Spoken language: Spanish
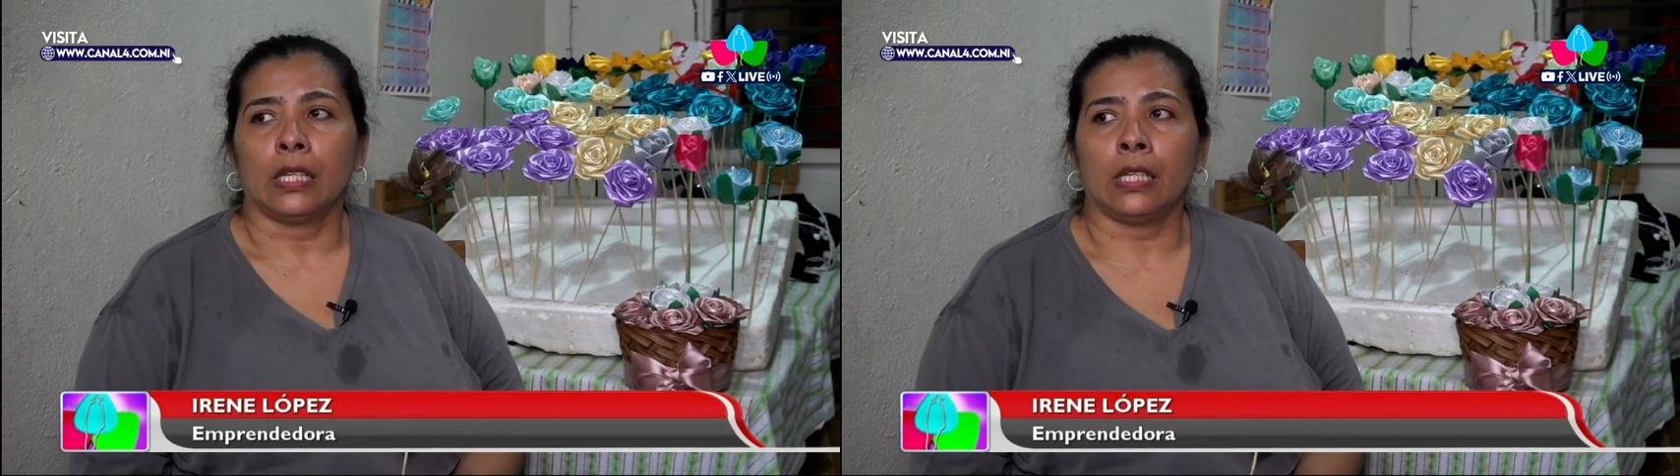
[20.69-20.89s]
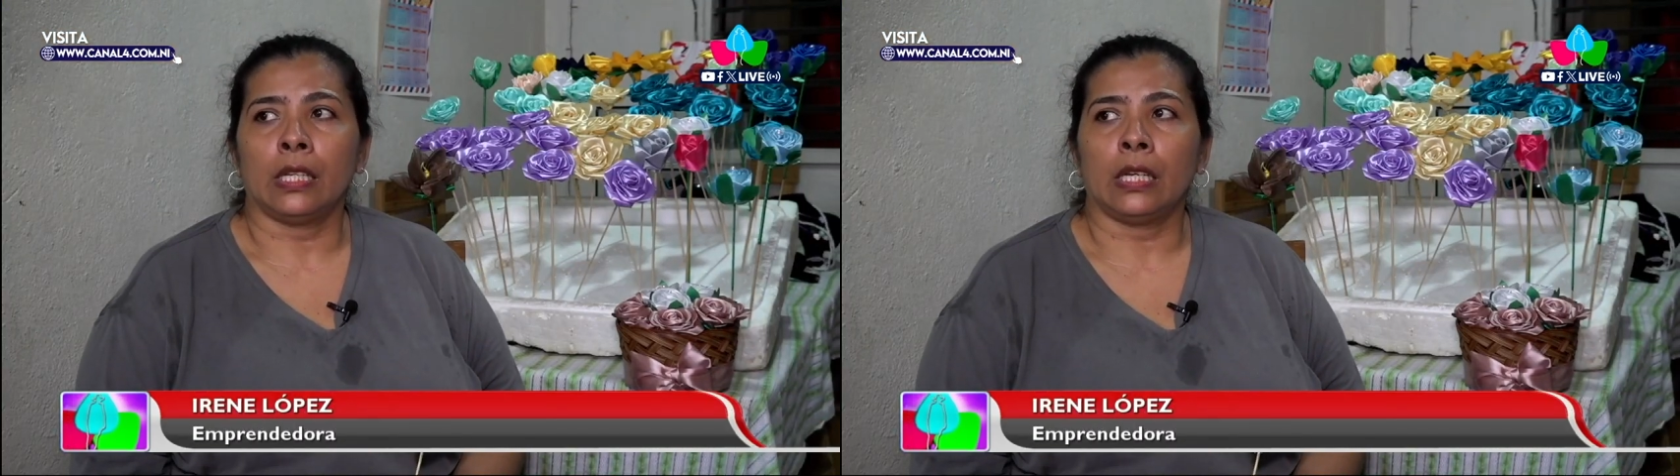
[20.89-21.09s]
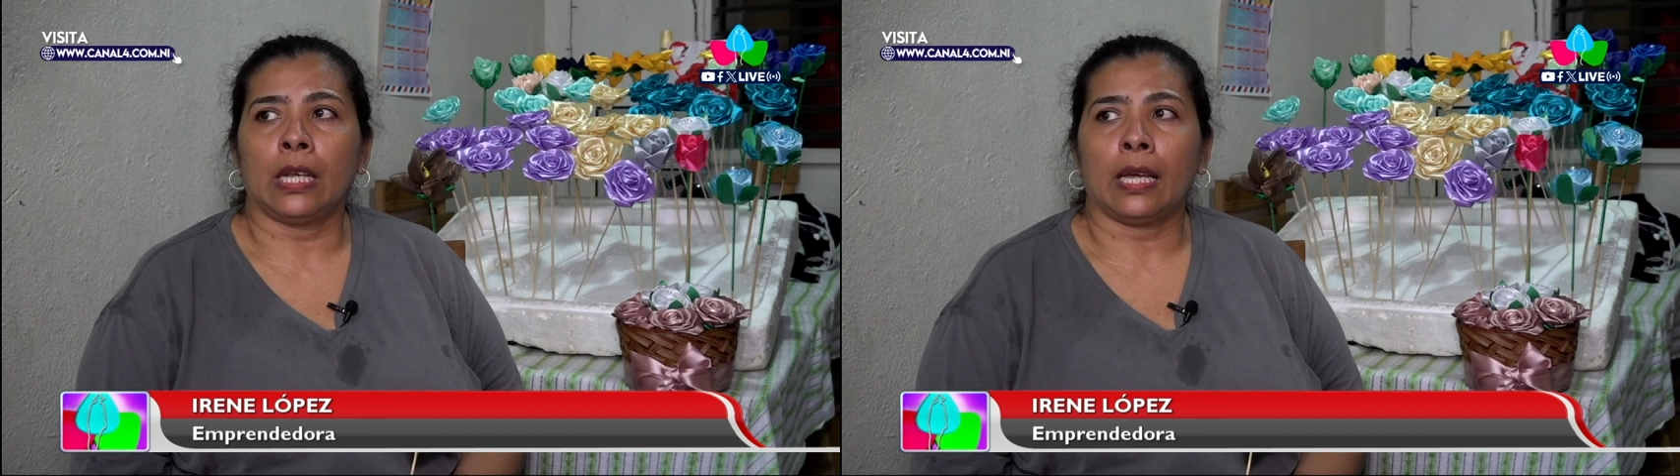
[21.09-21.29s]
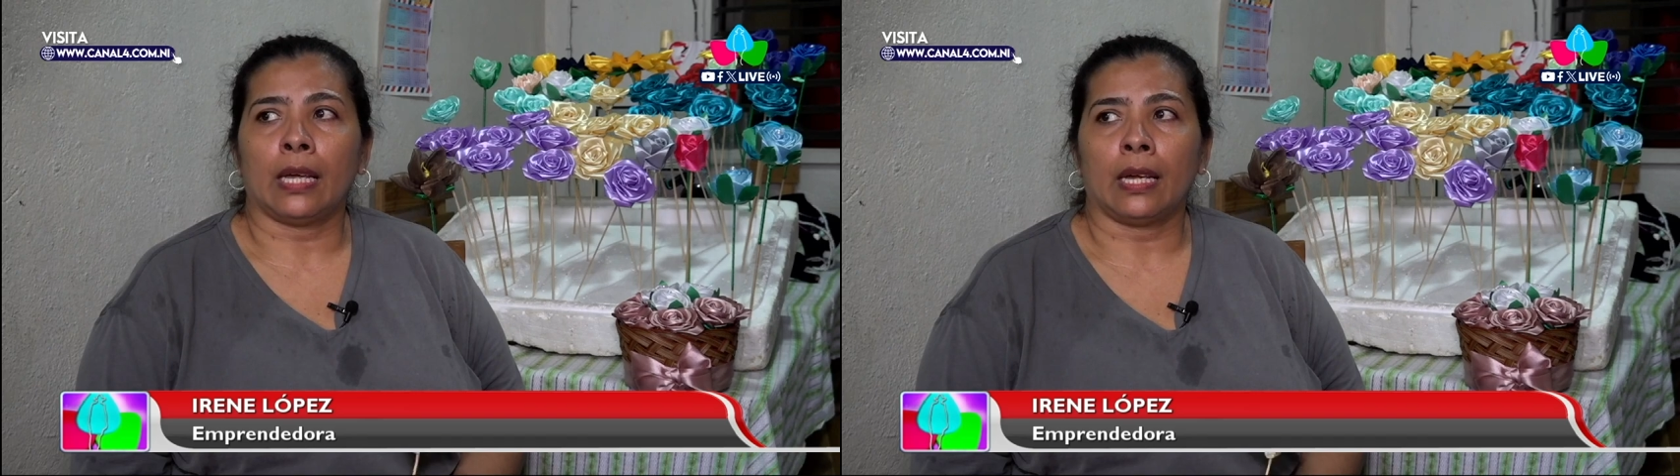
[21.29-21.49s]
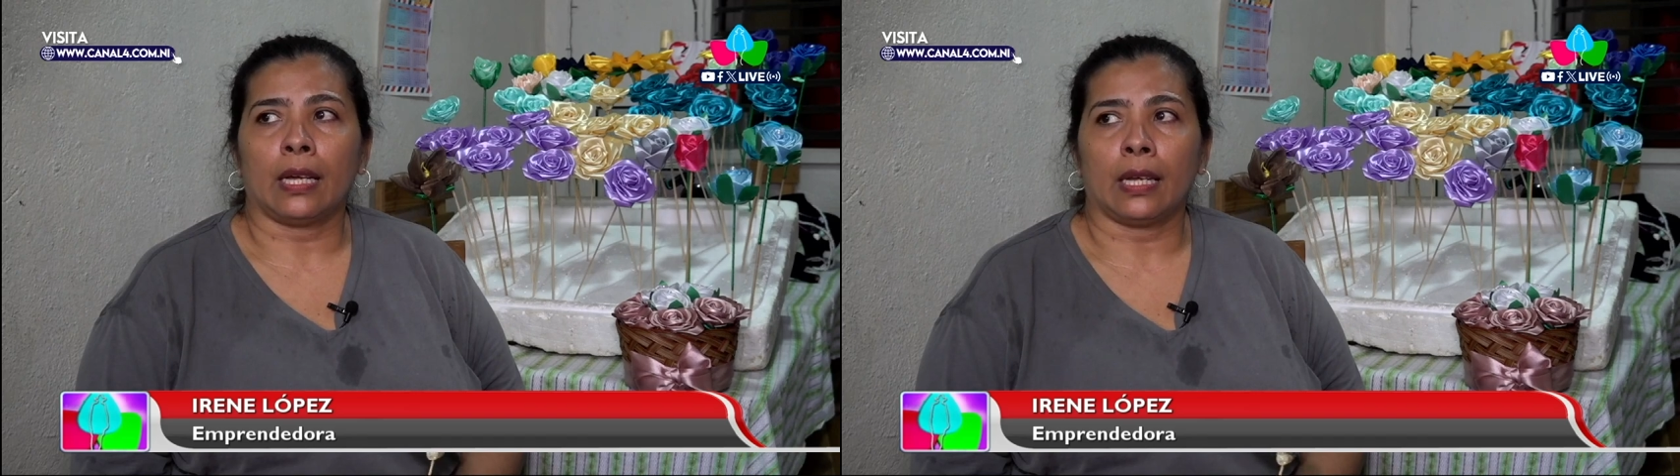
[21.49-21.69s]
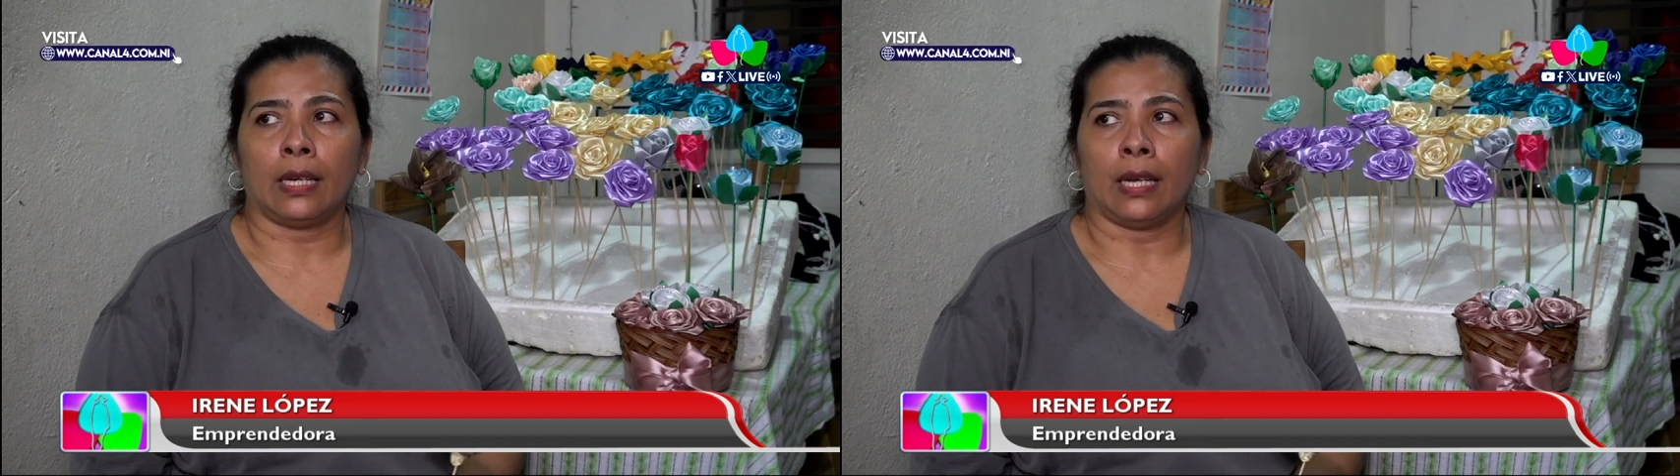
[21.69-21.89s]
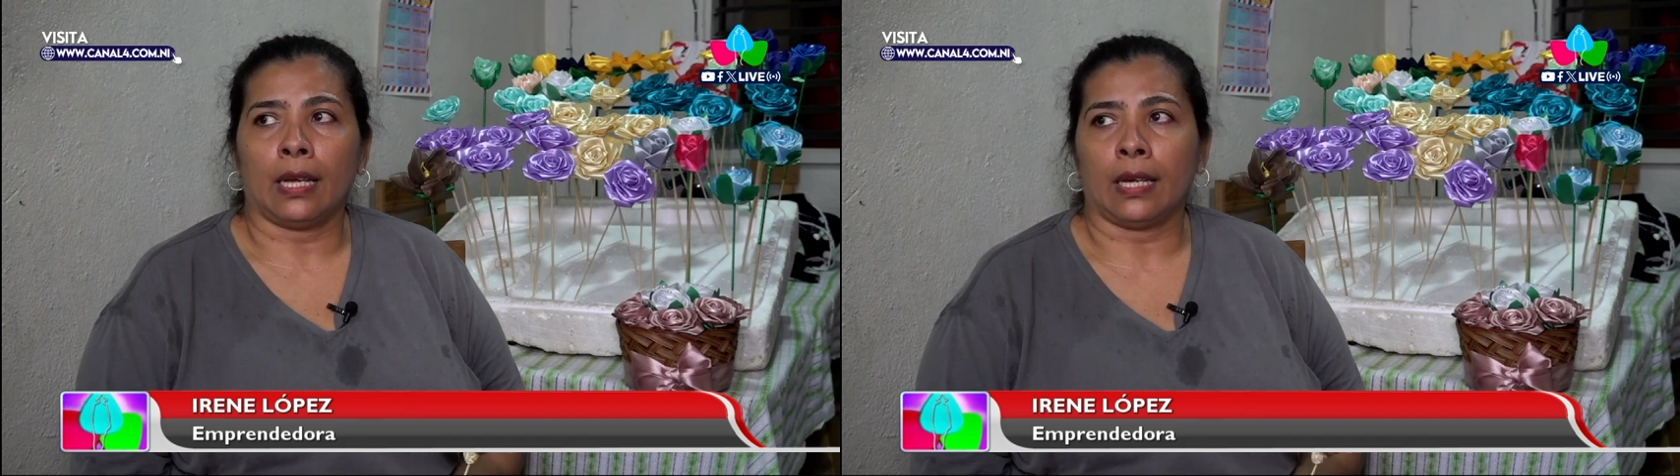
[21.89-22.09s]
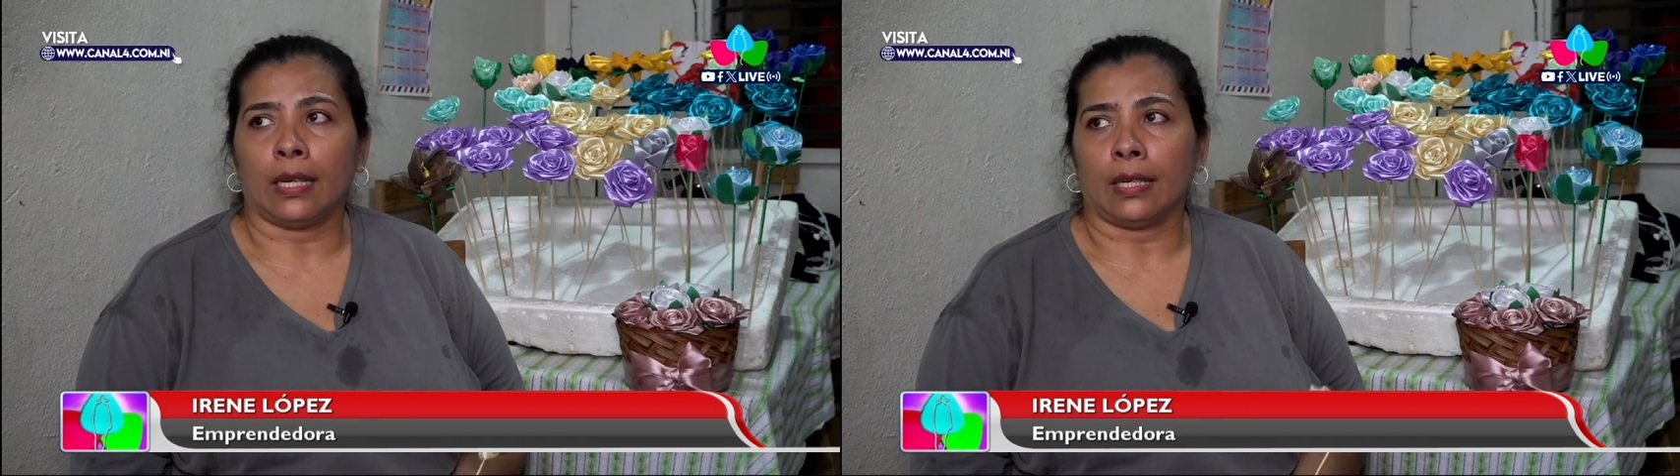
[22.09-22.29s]
Y
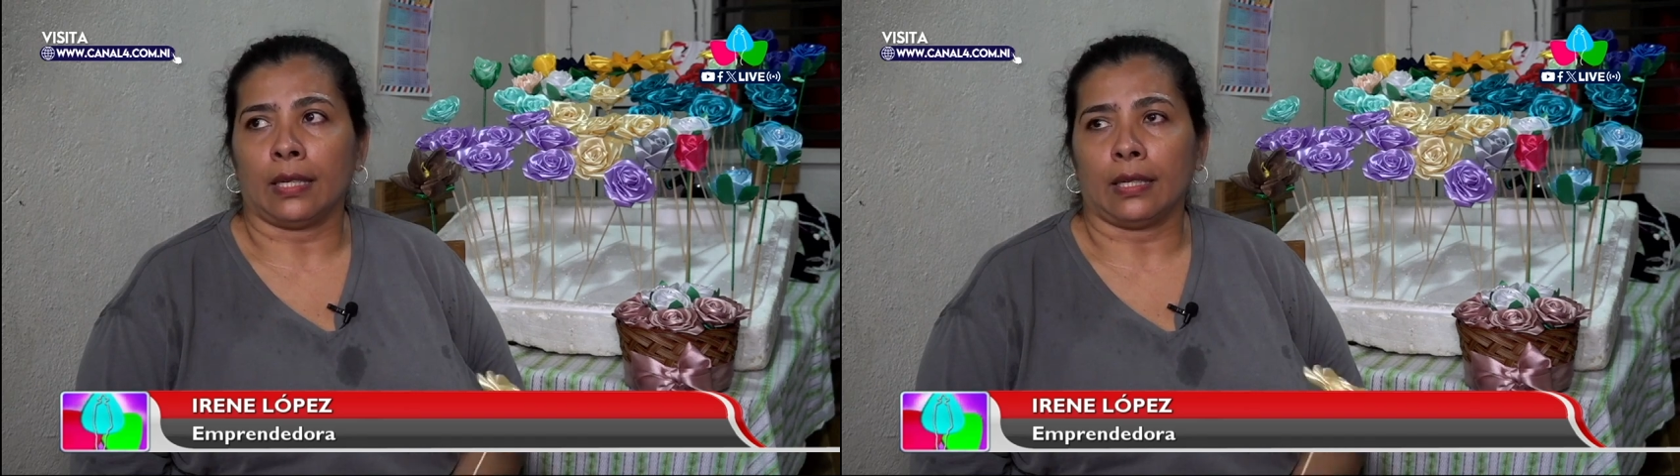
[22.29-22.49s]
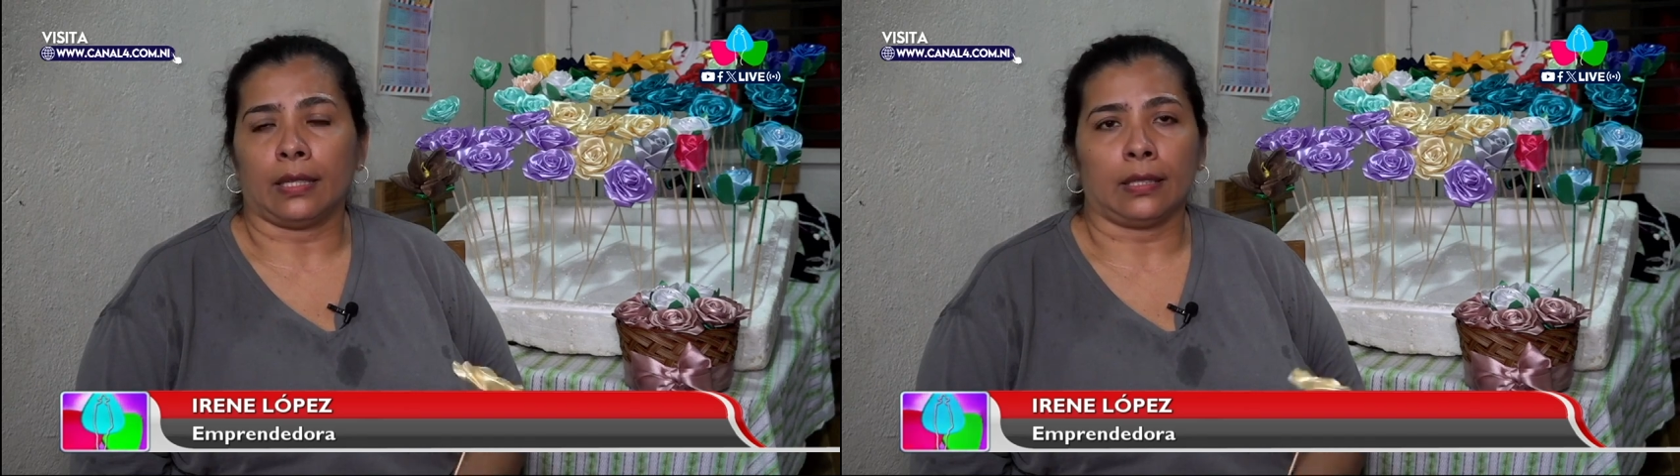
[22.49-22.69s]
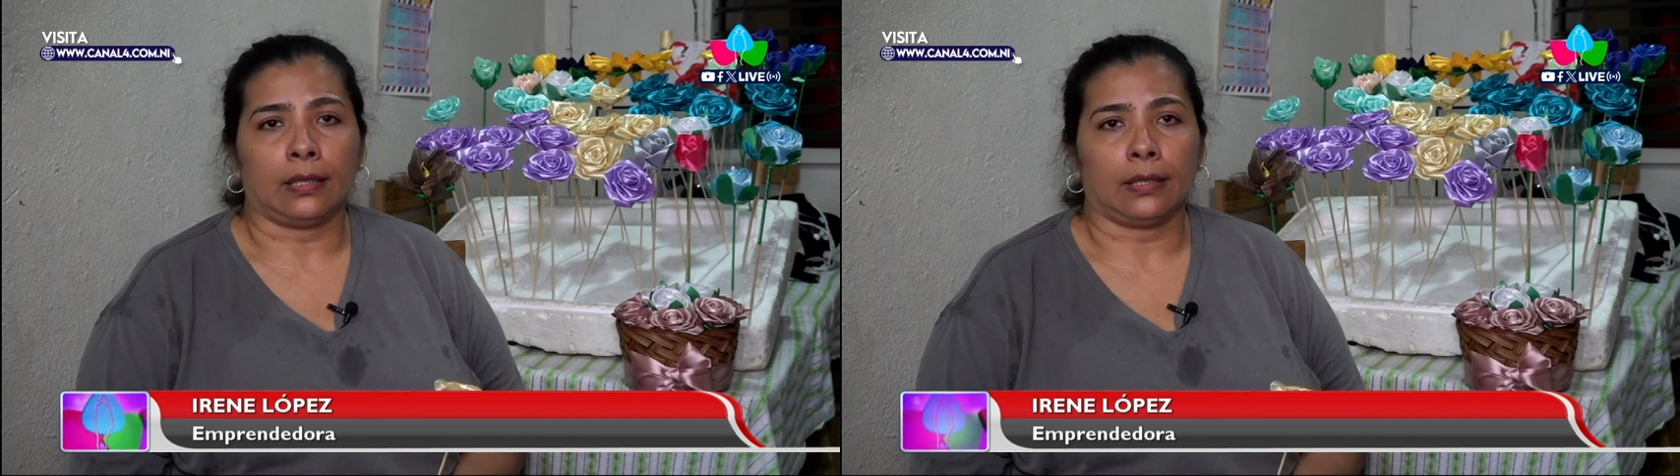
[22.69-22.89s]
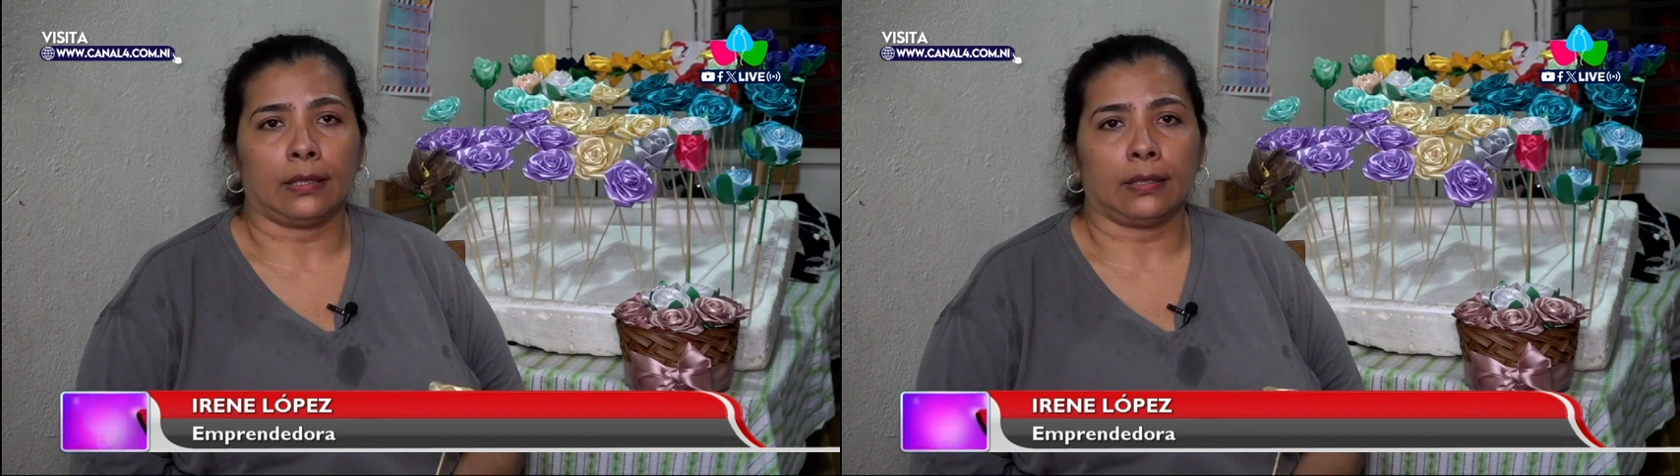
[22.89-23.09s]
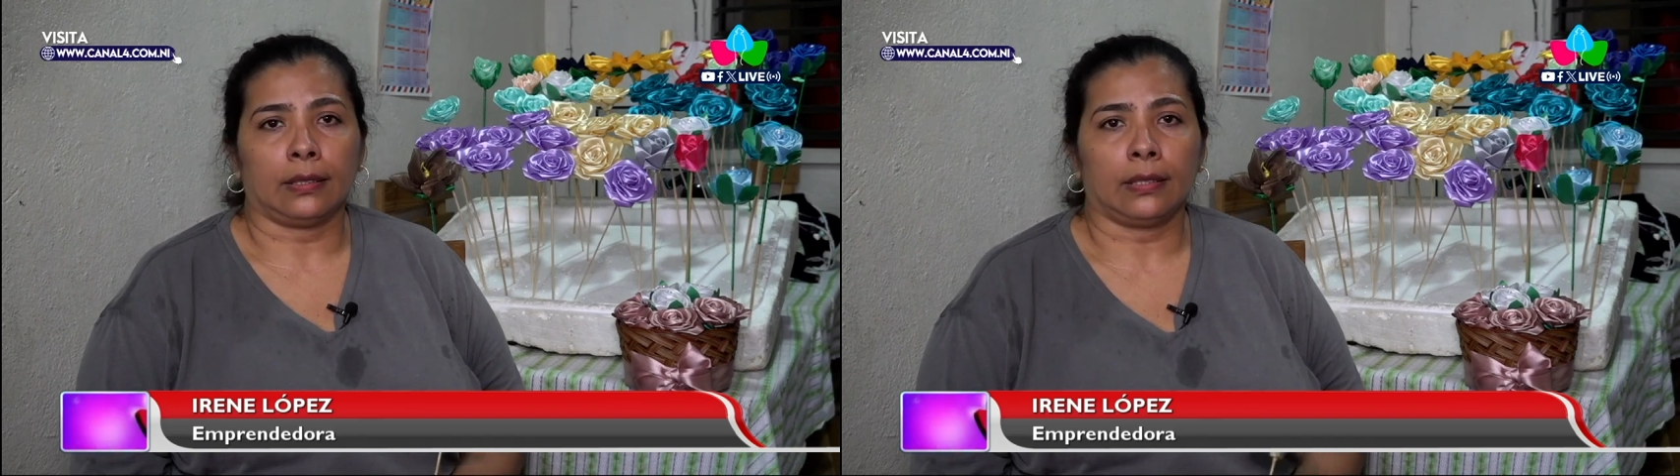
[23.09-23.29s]
la,